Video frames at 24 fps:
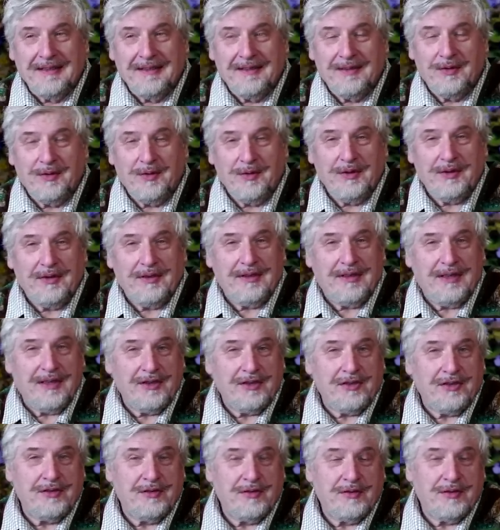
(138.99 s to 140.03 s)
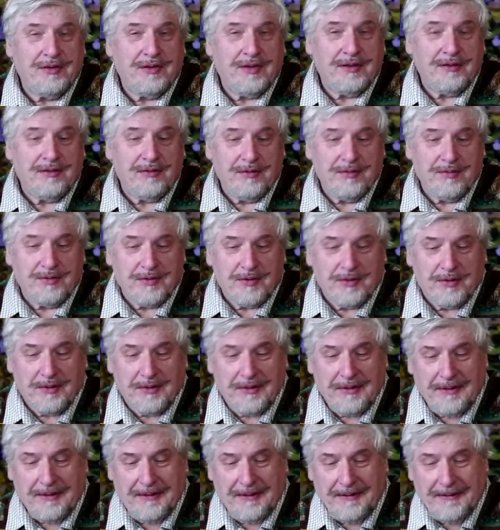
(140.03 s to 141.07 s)
Но речь идет о том,
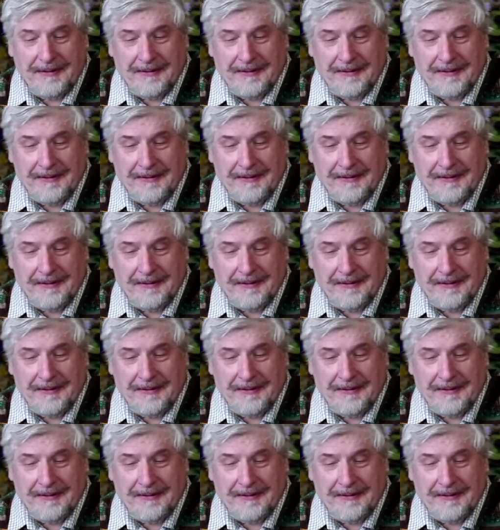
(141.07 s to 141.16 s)
что